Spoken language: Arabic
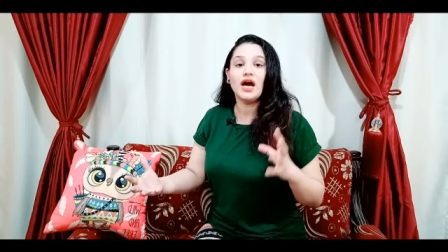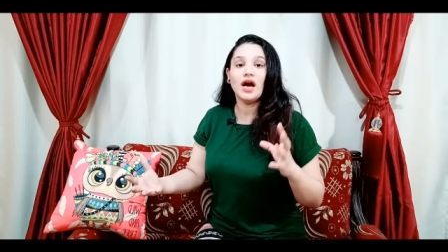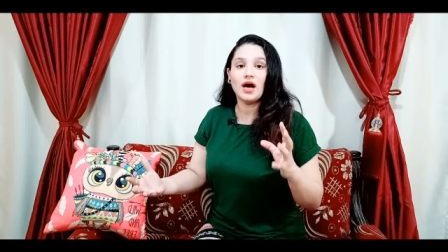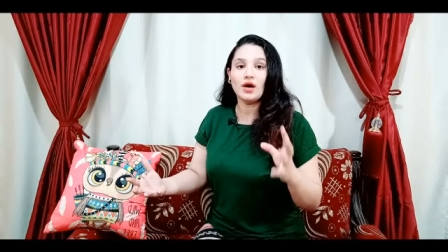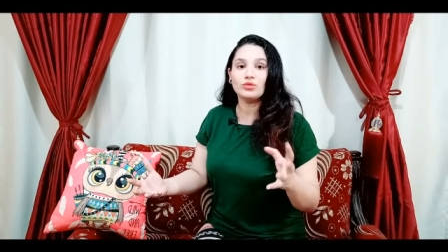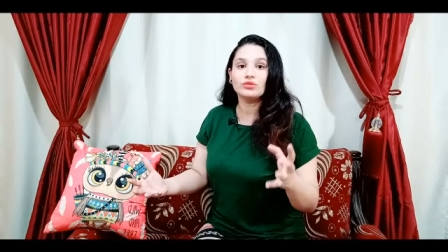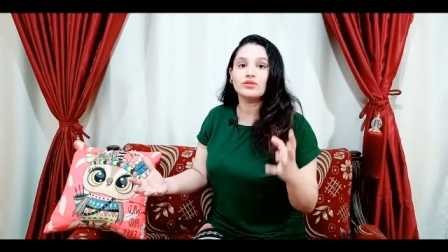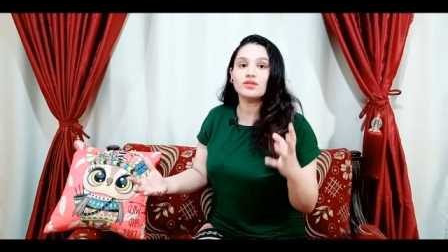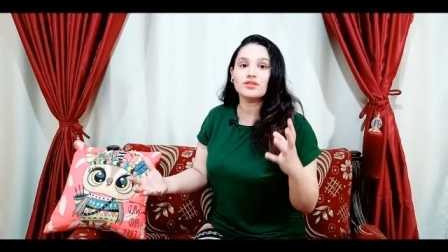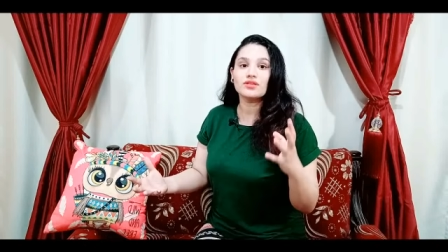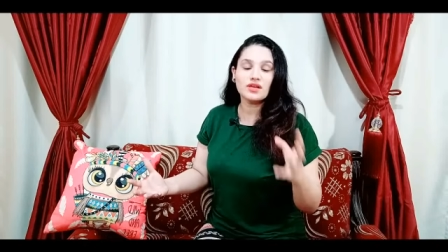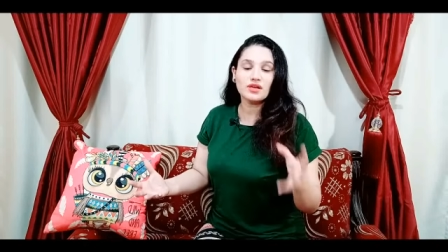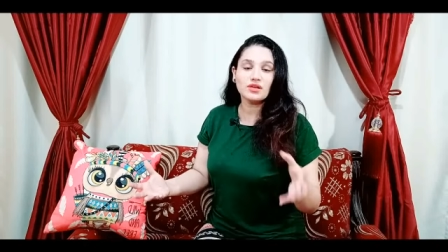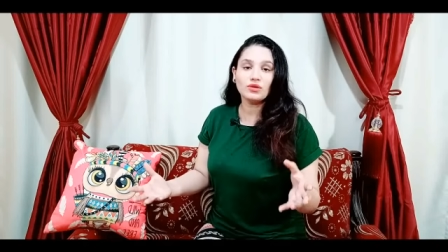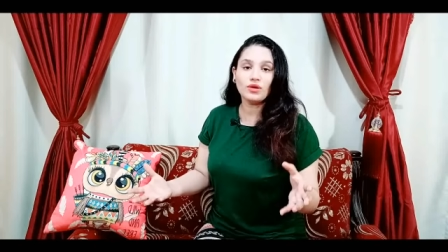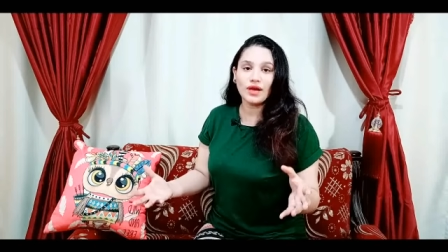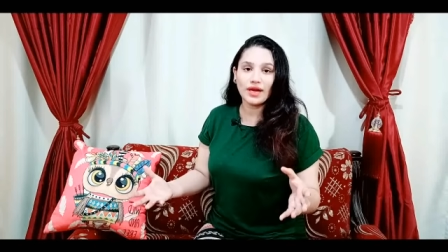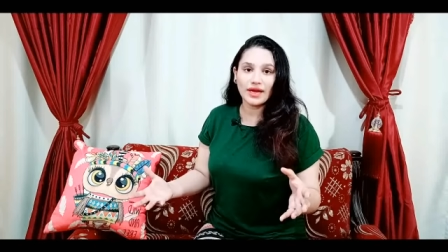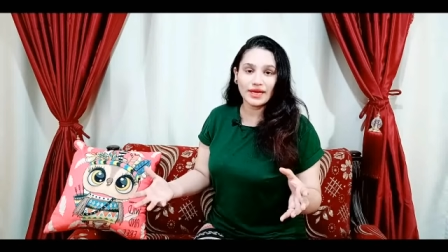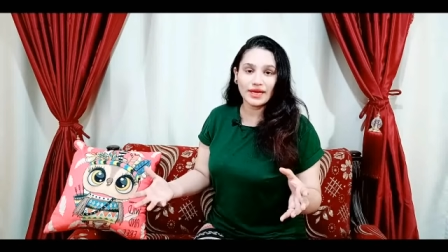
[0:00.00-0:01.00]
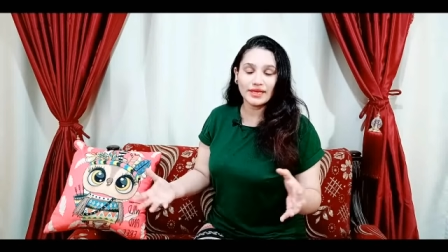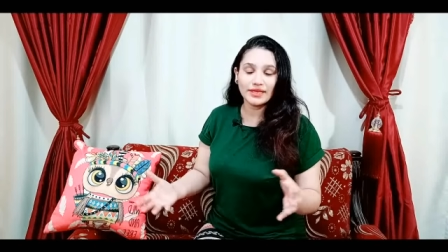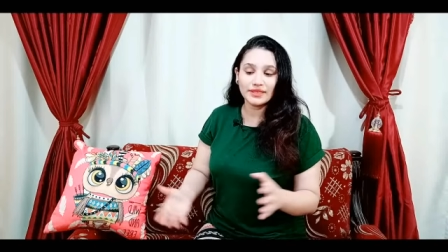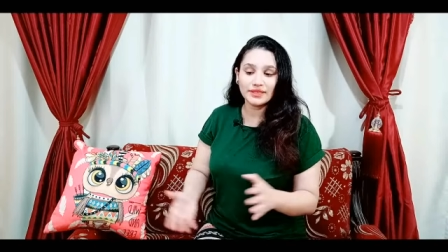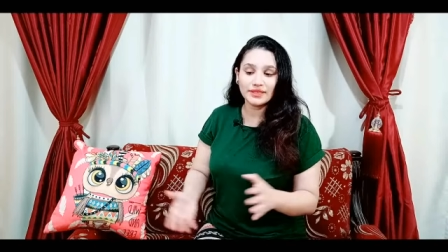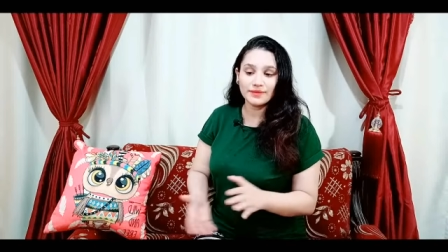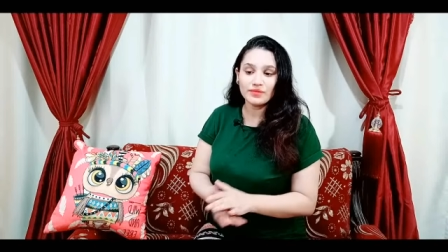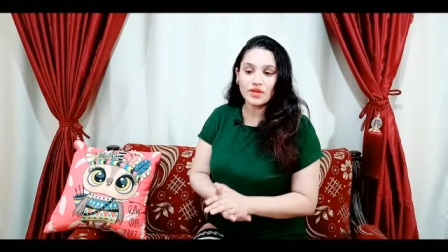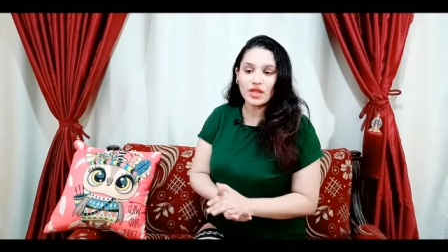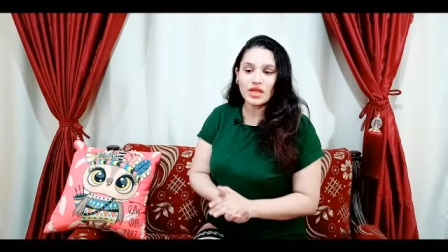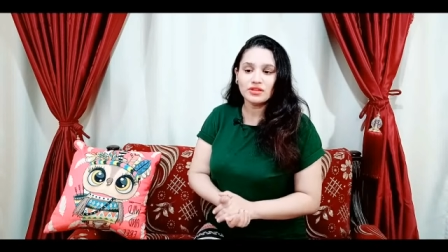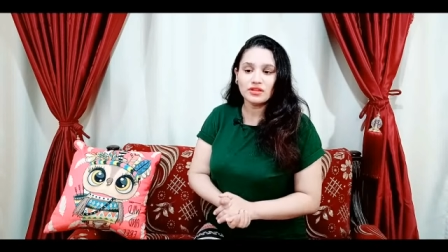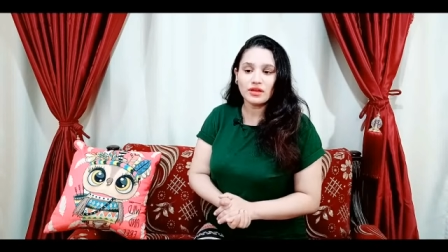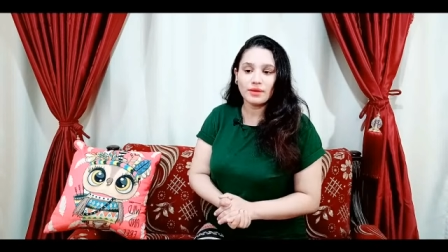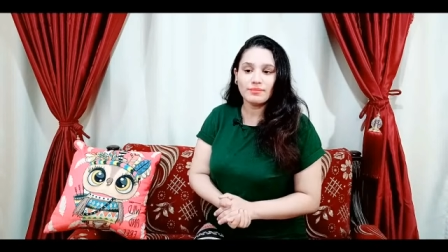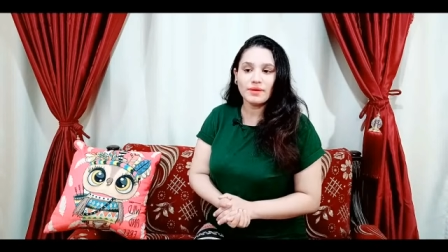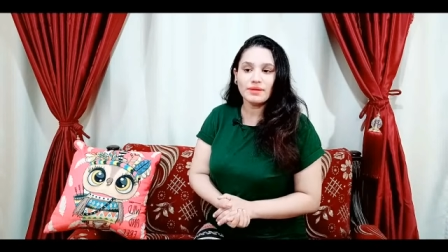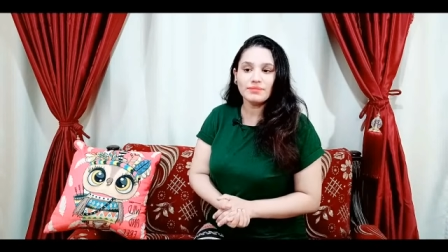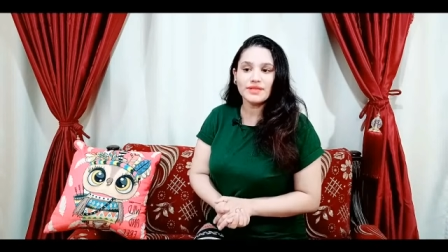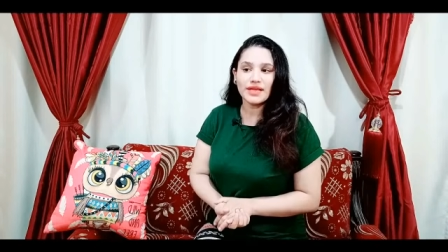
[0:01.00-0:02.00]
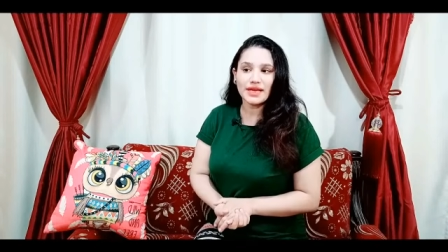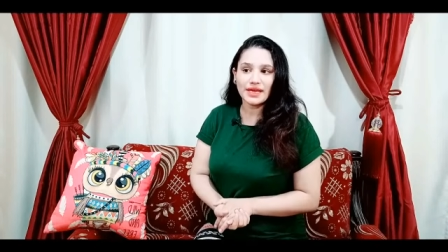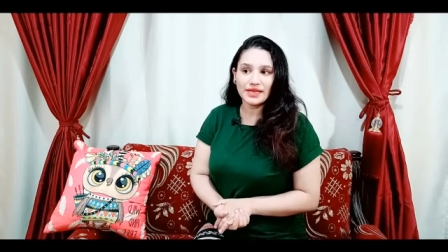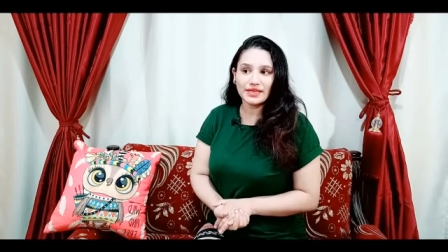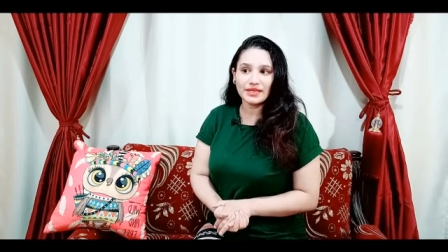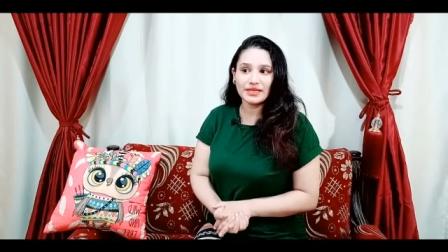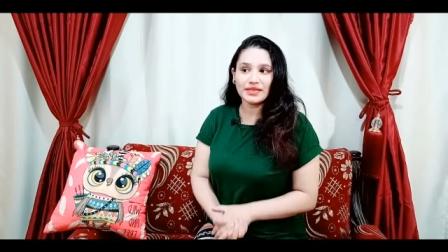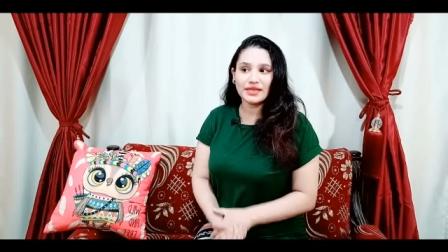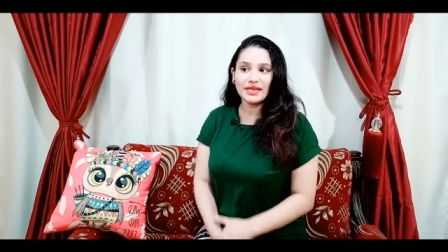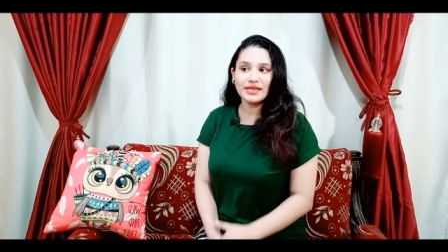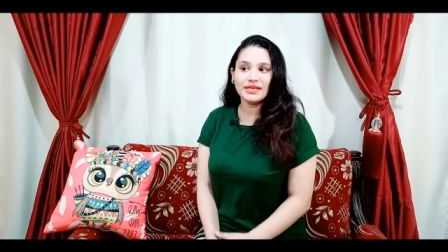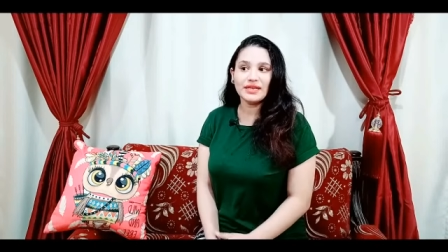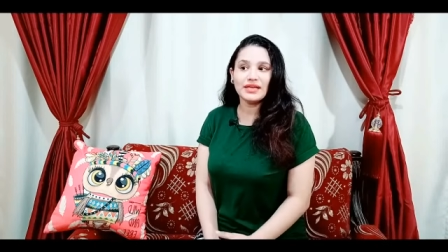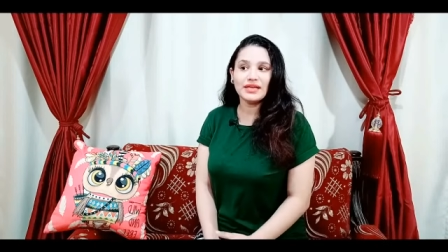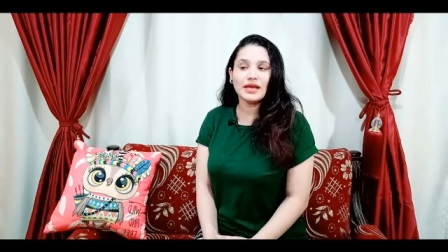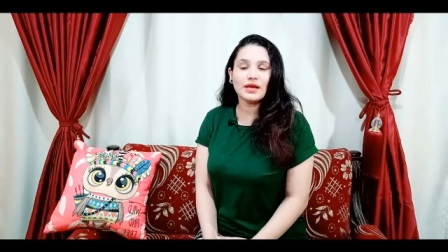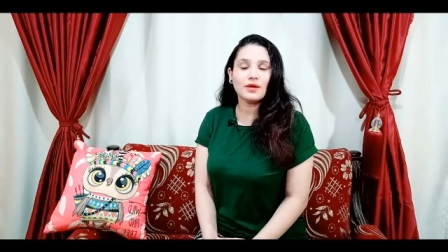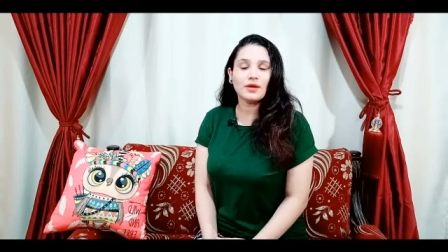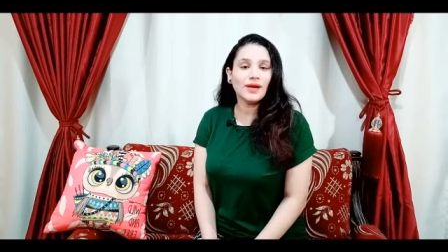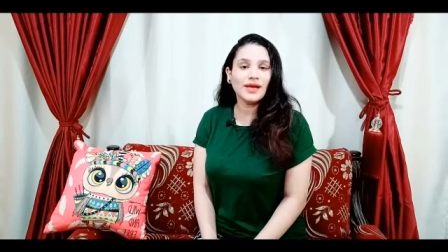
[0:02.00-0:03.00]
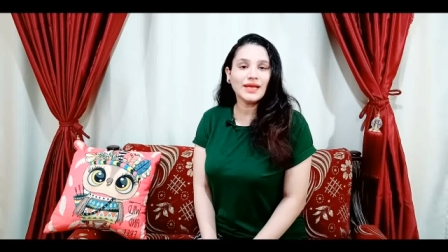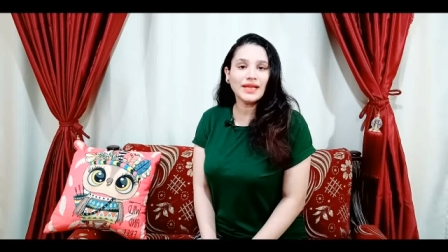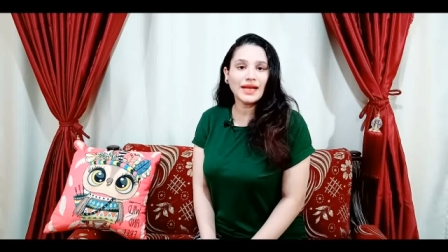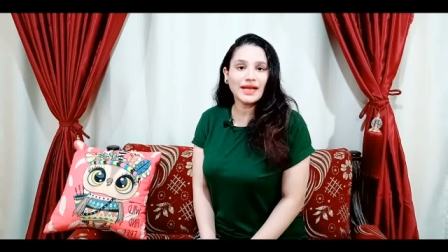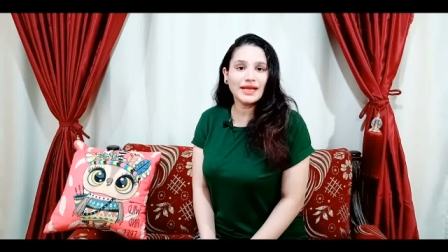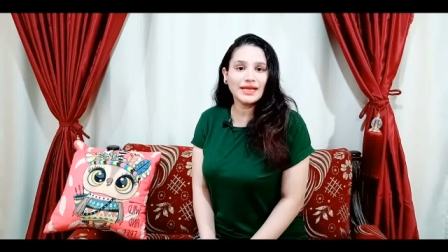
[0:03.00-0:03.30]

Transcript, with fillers: او تصالح عائلي طب مبدئيا احنا الاجواء